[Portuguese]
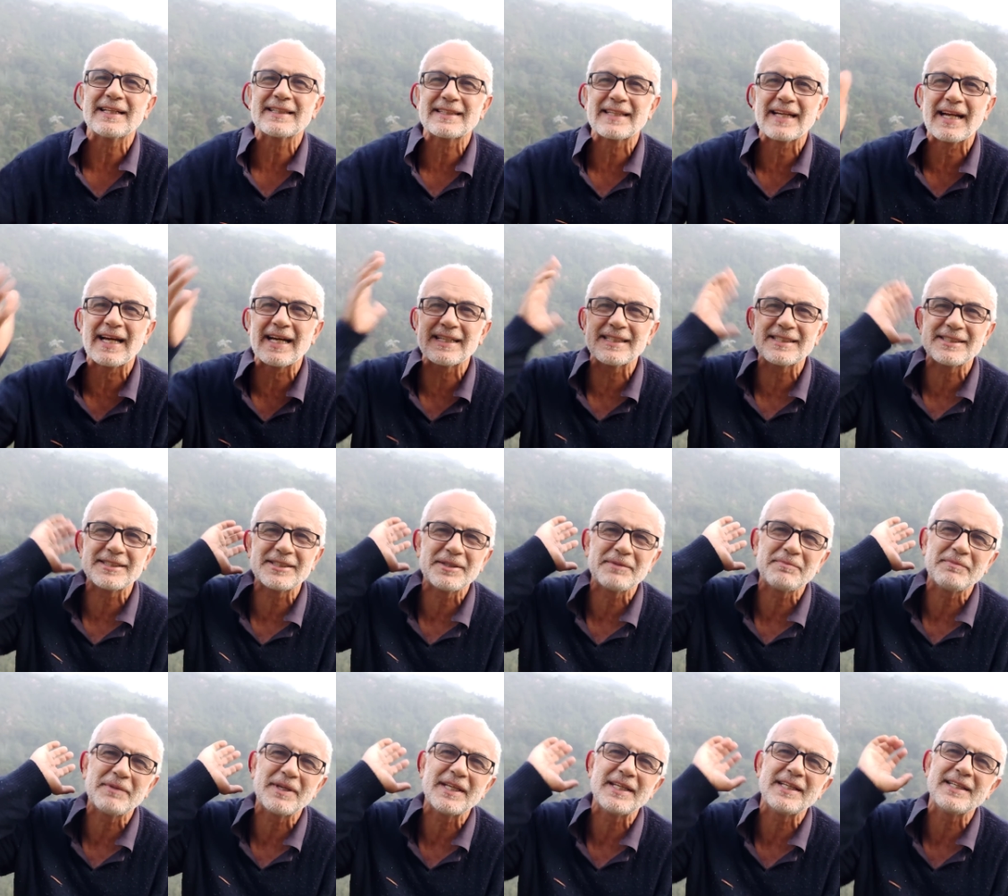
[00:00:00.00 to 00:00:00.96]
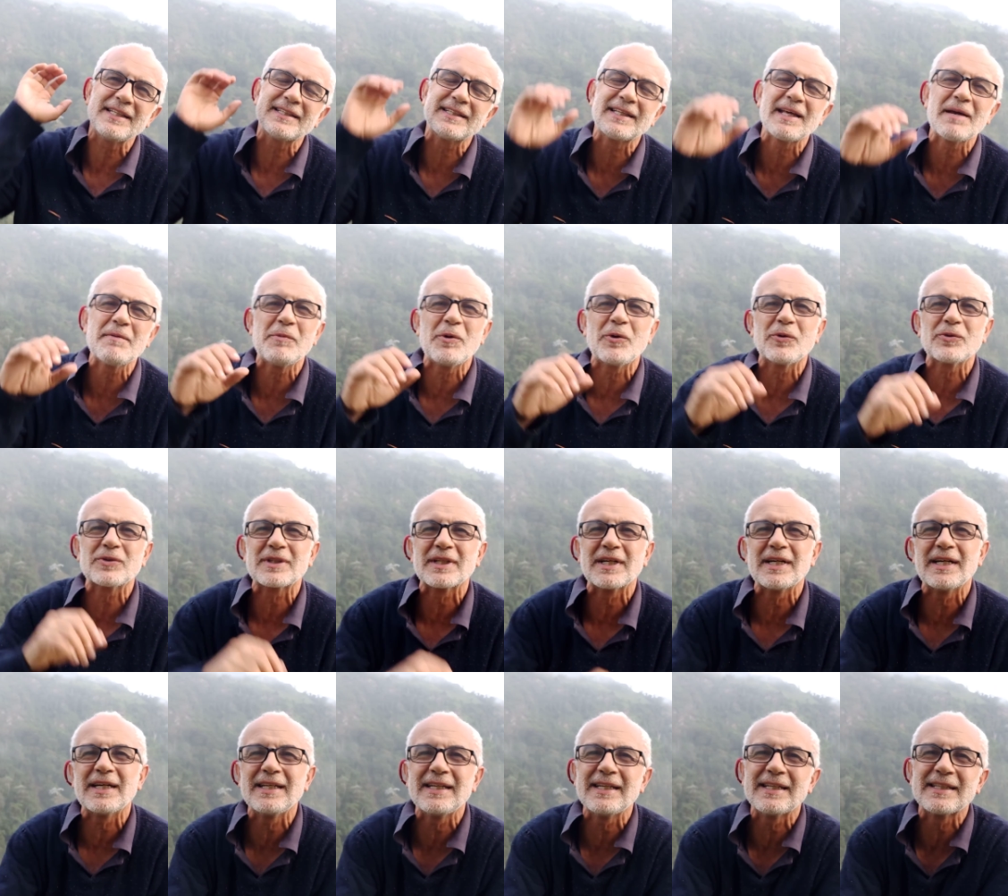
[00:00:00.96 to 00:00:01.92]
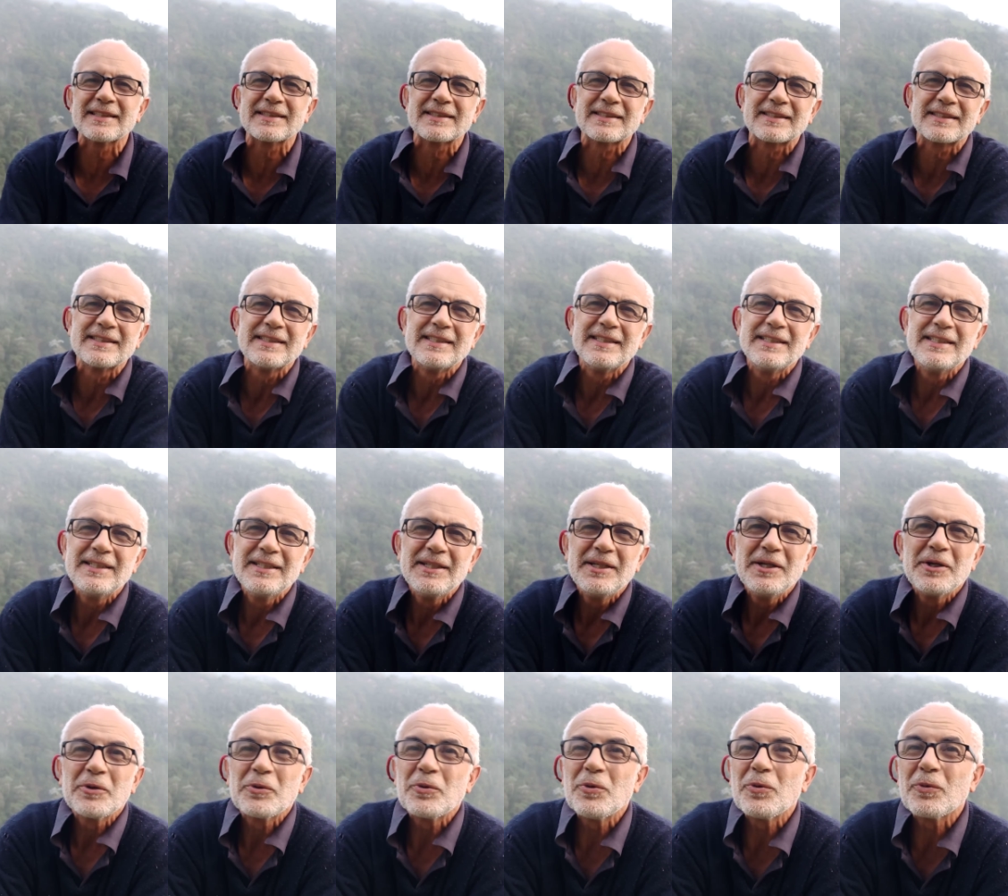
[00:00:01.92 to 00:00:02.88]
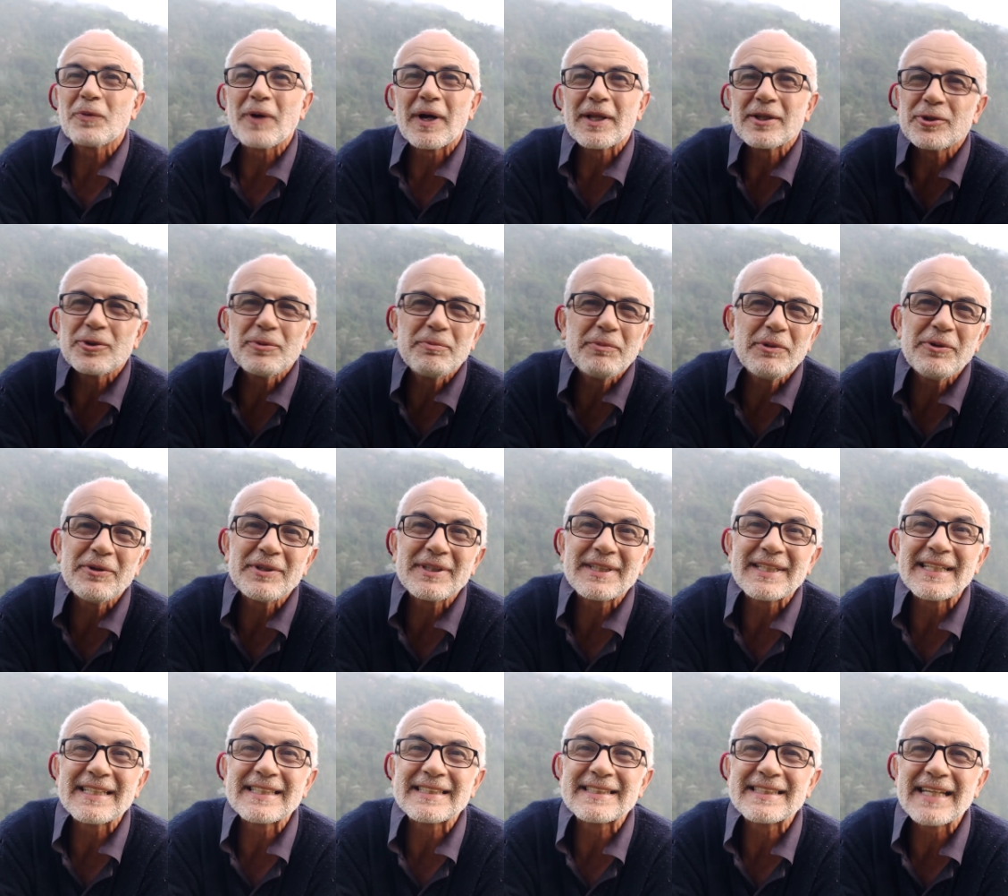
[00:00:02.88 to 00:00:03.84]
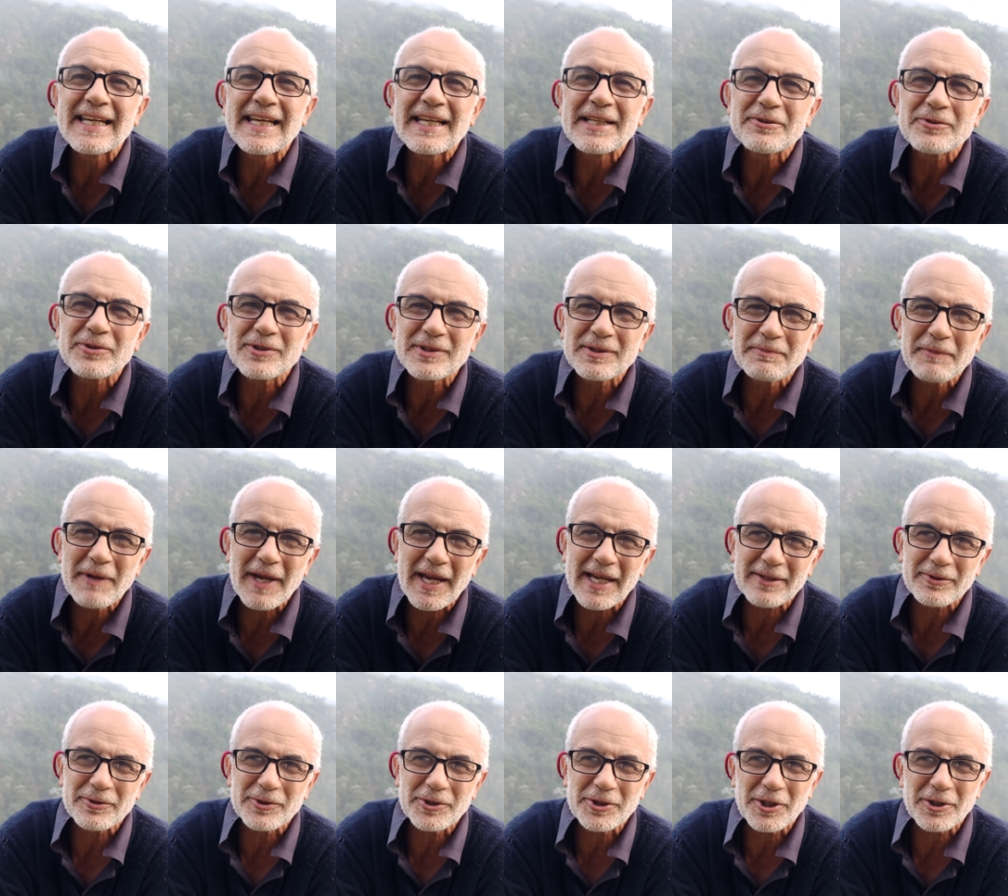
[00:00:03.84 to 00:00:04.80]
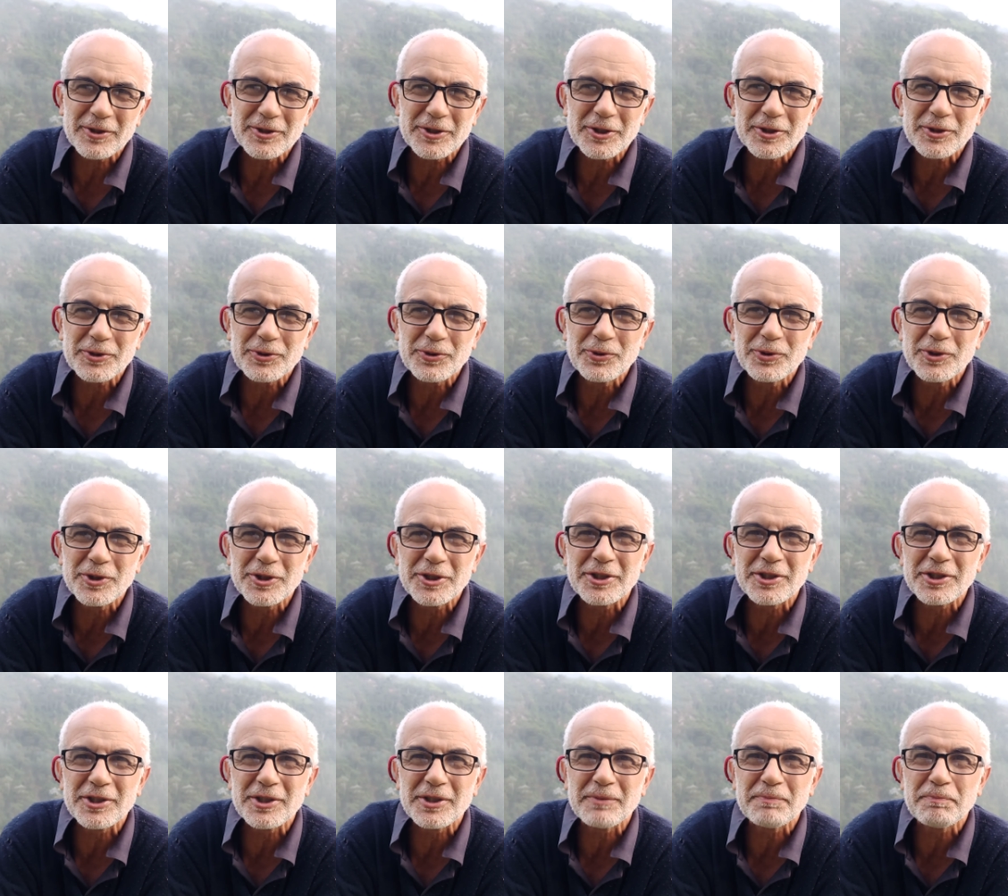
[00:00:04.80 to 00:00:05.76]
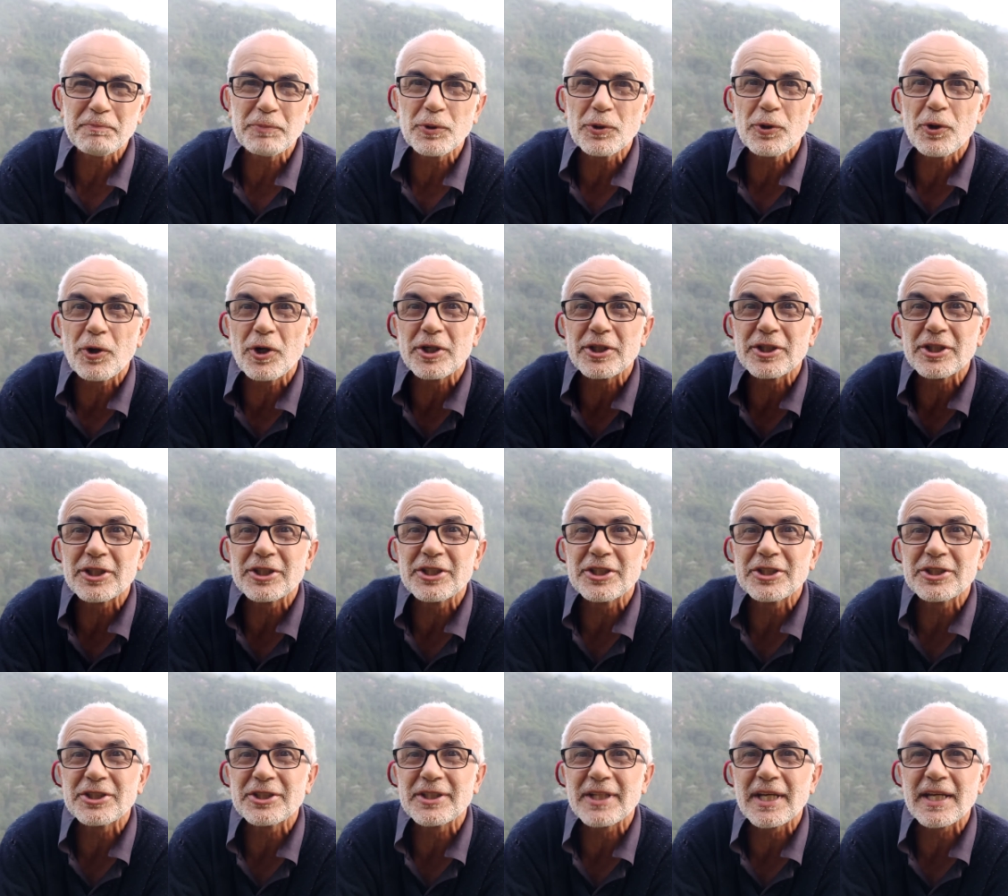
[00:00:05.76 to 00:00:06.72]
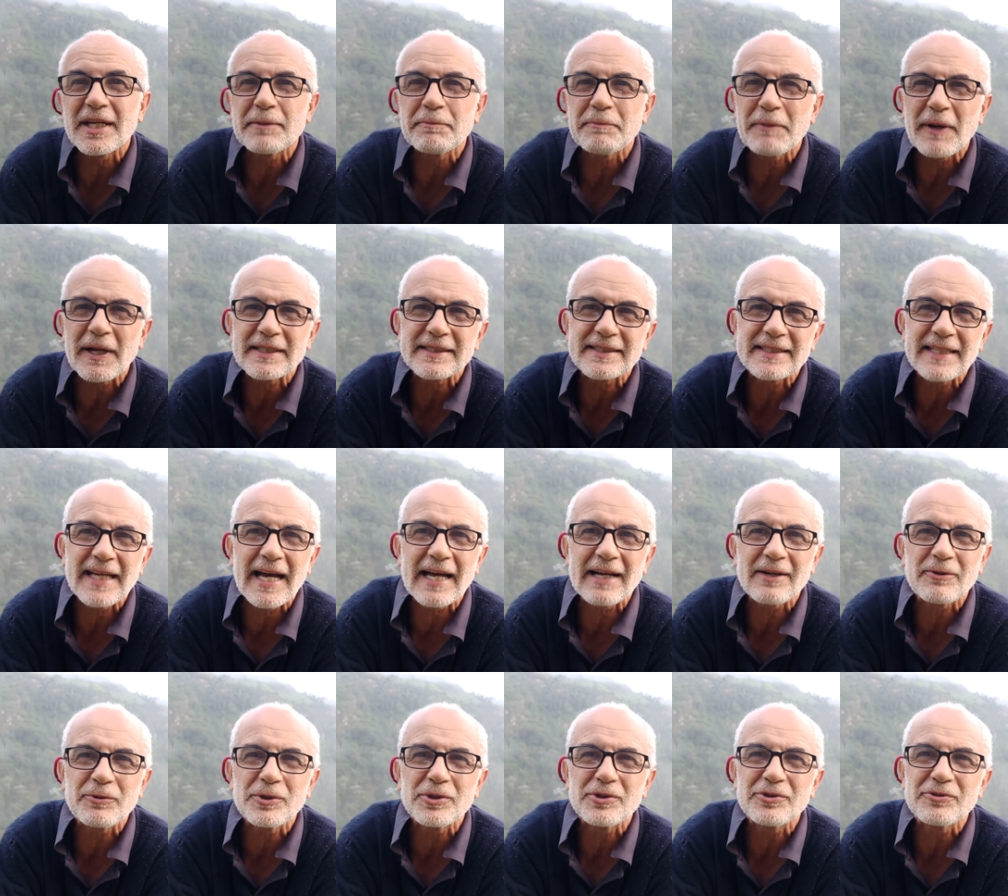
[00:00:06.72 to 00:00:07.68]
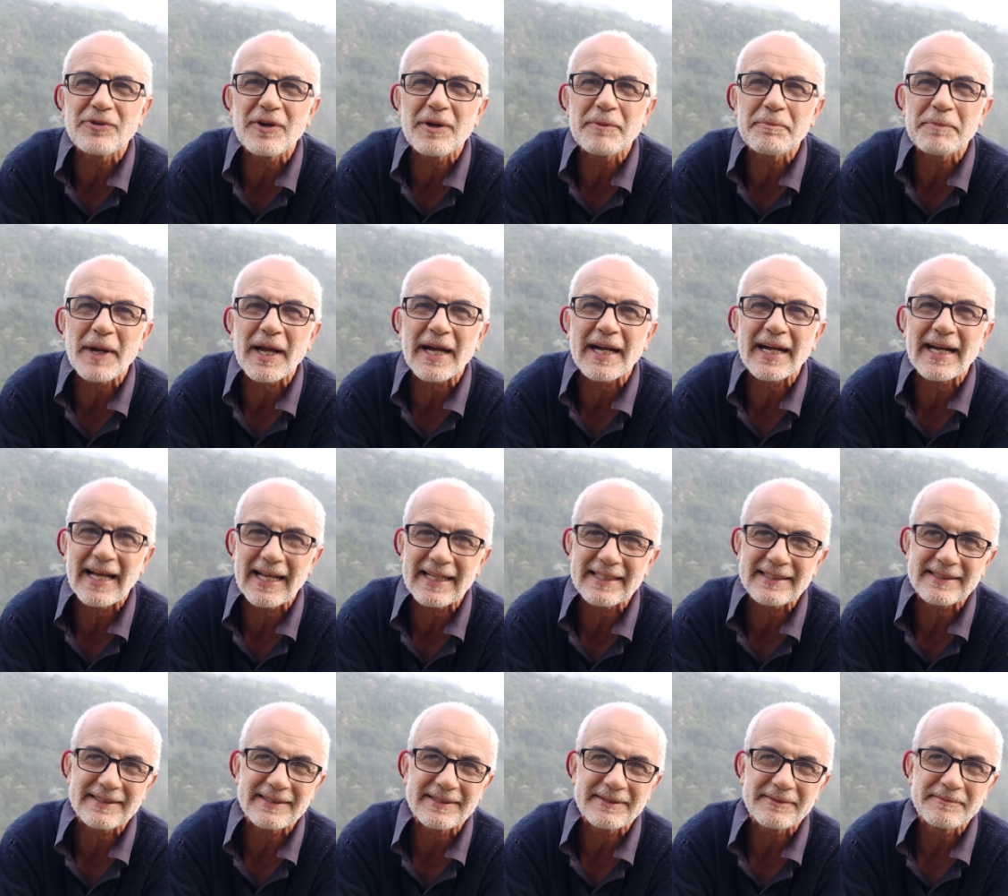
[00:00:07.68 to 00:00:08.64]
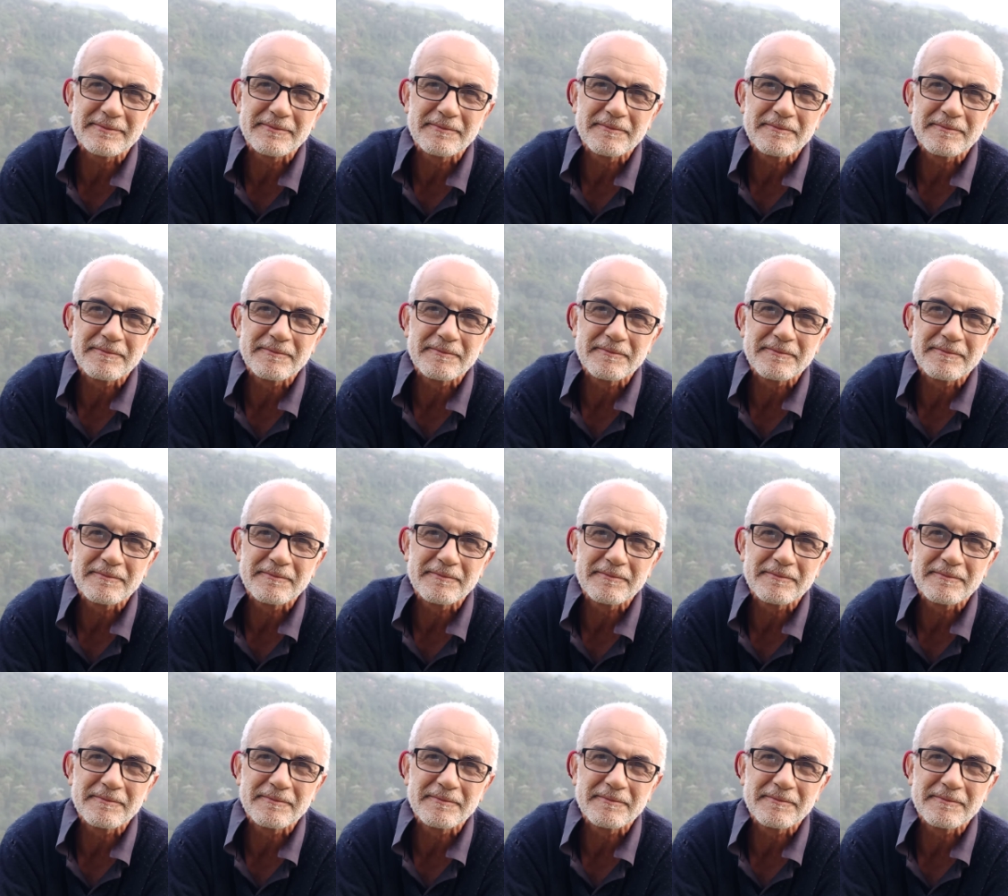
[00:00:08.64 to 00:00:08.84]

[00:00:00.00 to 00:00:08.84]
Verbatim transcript: Atrás de mim tem montanhas com 4.300 metros de altitude, por onde a gente tem que passar quando vem para casa.